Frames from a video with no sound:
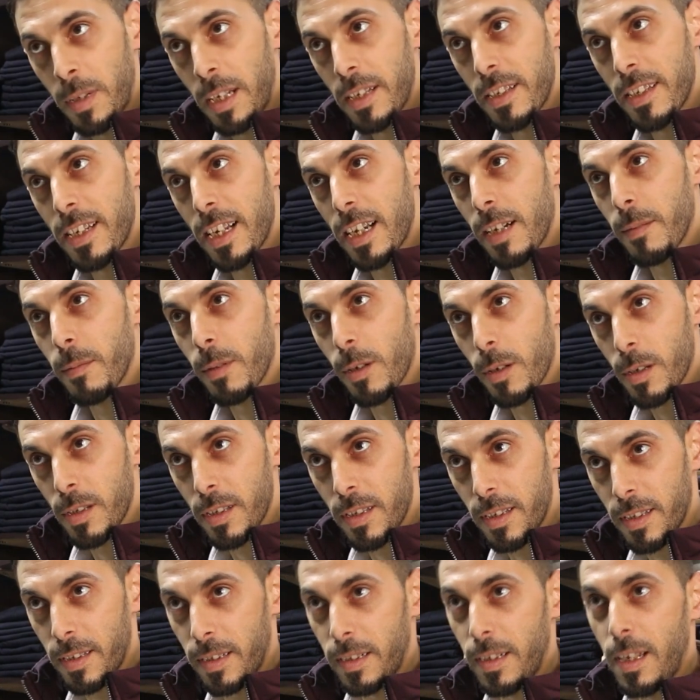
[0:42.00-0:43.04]
من أزياء
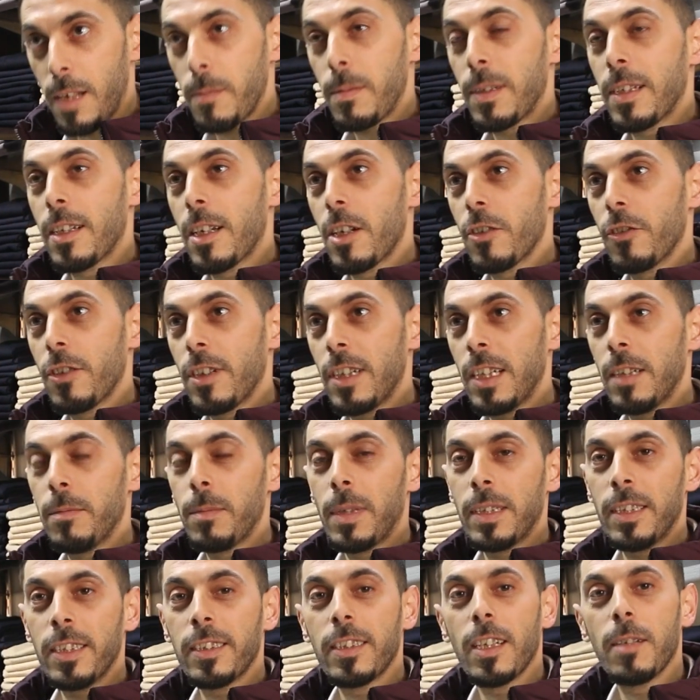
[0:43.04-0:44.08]
بروس ألبس رجلي
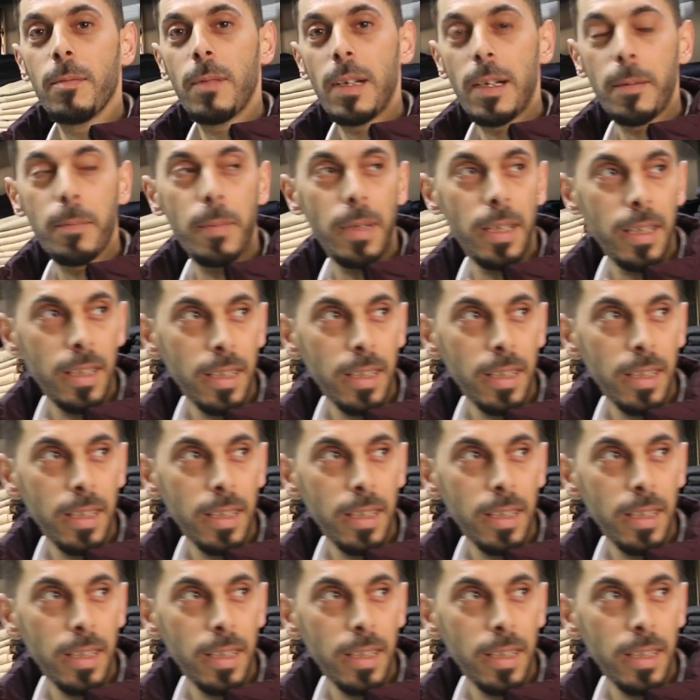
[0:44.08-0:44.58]
بمدينة الباب